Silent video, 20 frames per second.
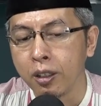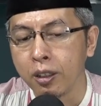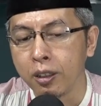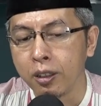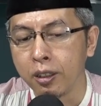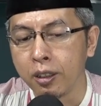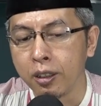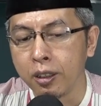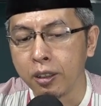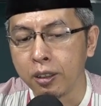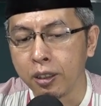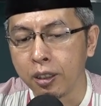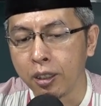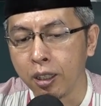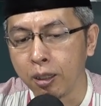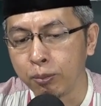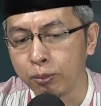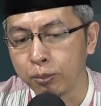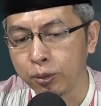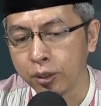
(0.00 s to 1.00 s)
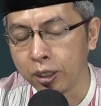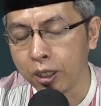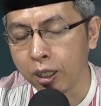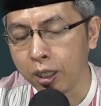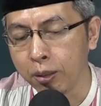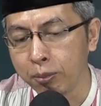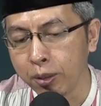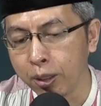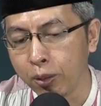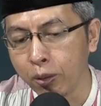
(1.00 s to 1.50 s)
Ya, di dalam di
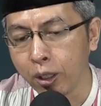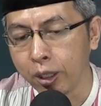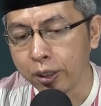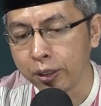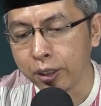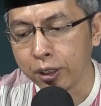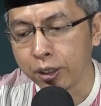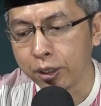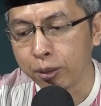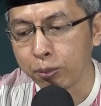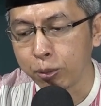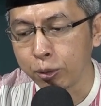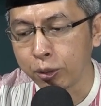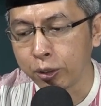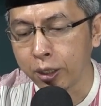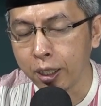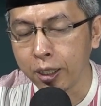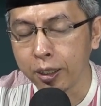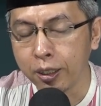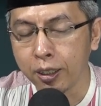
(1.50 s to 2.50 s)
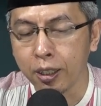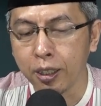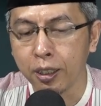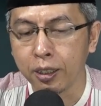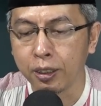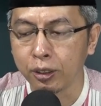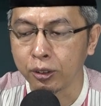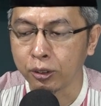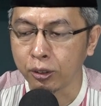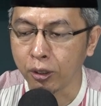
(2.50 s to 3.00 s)
dalam riwayatnya disebutkan ya
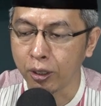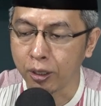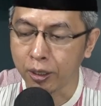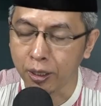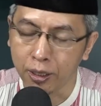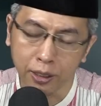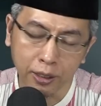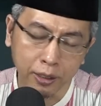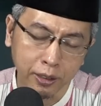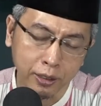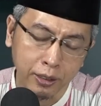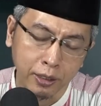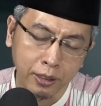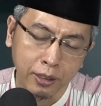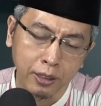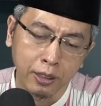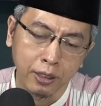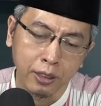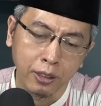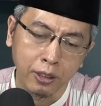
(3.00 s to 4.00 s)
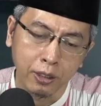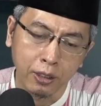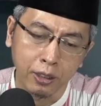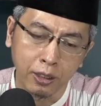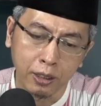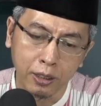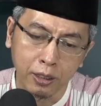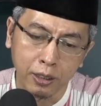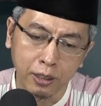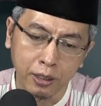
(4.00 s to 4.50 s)
ada seorang
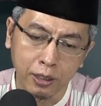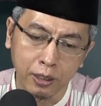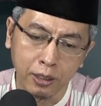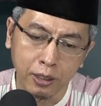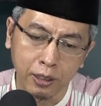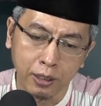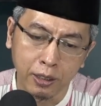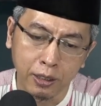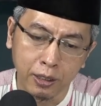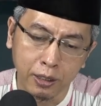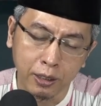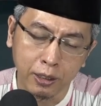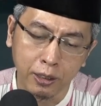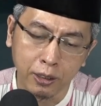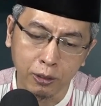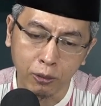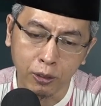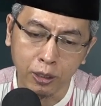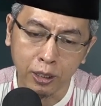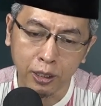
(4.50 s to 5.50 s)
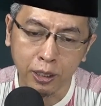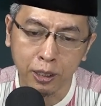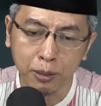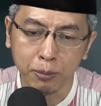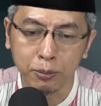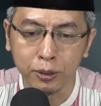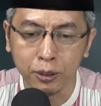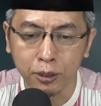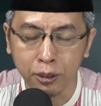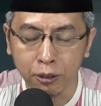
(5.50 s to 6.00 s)
uh, warga
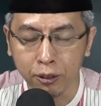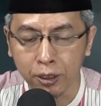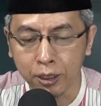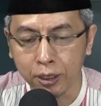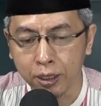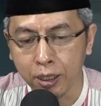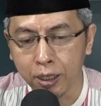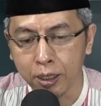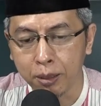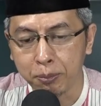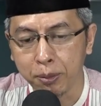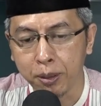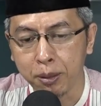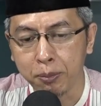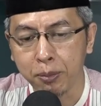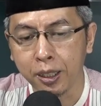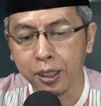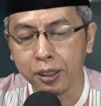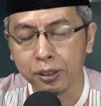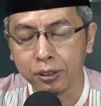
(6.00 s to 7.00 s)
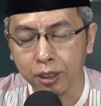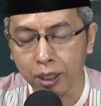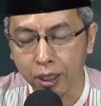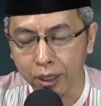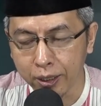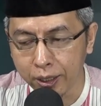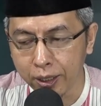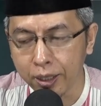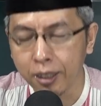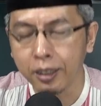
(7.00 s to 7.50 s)
warga apa Bani
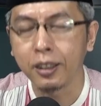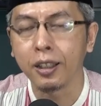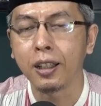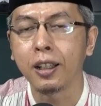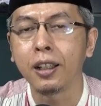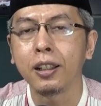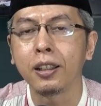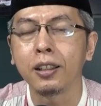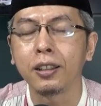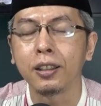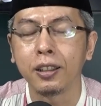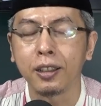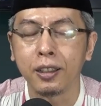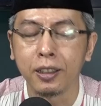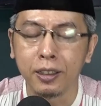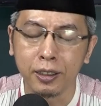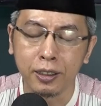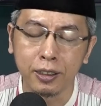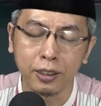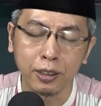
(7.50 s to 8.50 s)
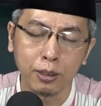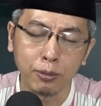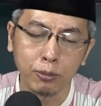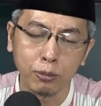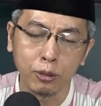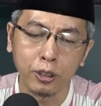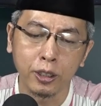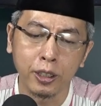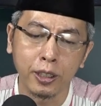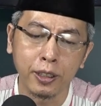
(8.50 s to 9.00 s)
Israel ya yang
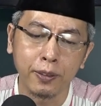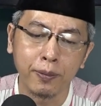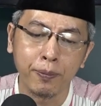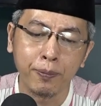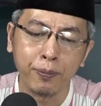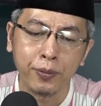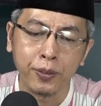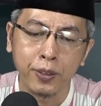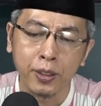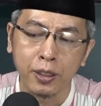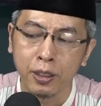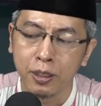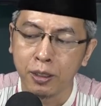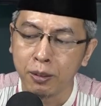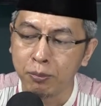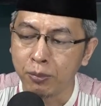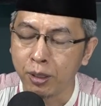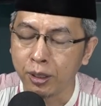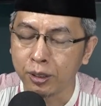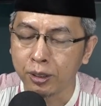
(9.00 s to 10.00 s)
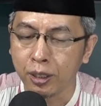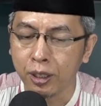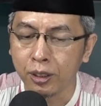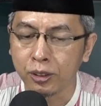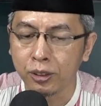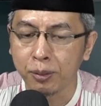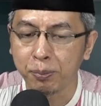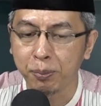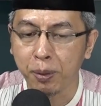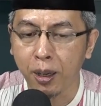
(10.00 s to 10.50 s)
kemudian
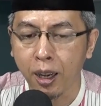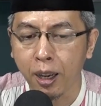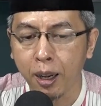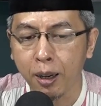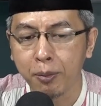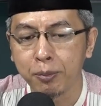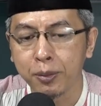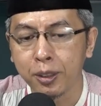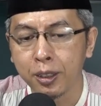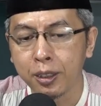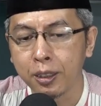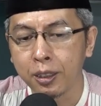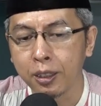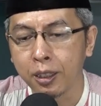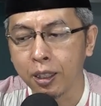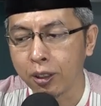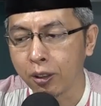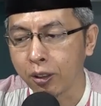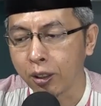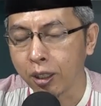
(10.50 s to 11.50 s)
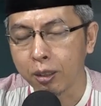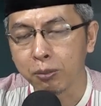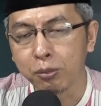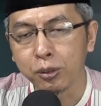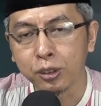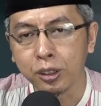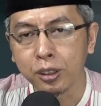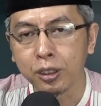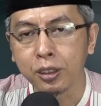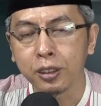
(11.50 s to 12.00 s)
berselisih paham ya dengan orang
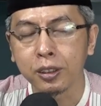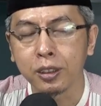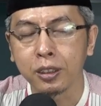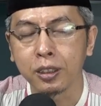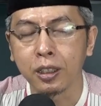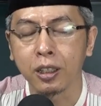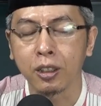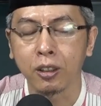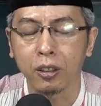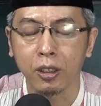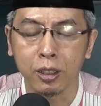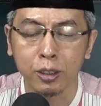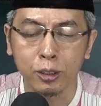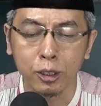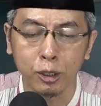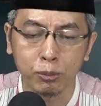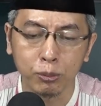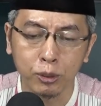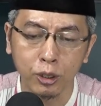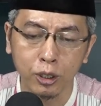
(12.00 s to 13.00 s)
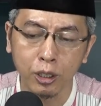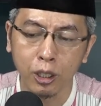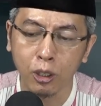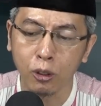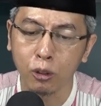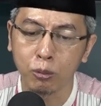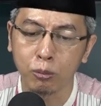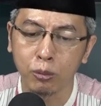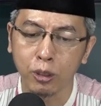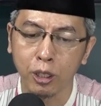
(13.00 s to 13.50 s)
Mesir, dengan orang Kipti,
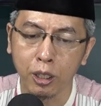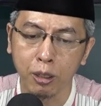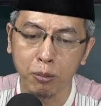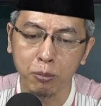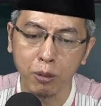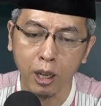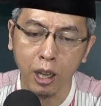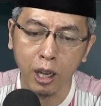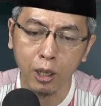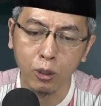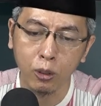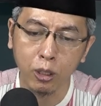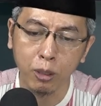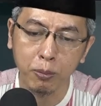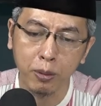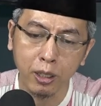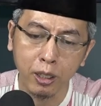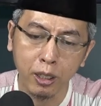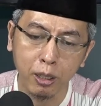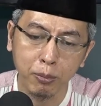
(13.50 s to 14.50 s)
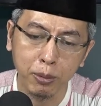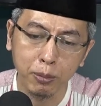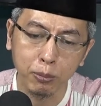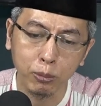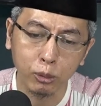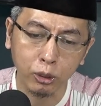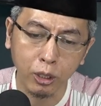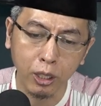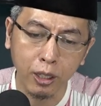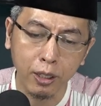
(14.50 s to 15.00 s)
lalu kemudian dia mengadu kepada Nabi
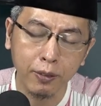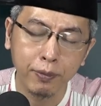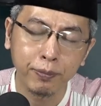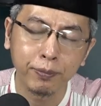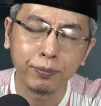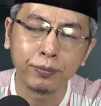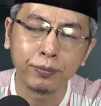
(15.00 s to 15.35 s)
Musa.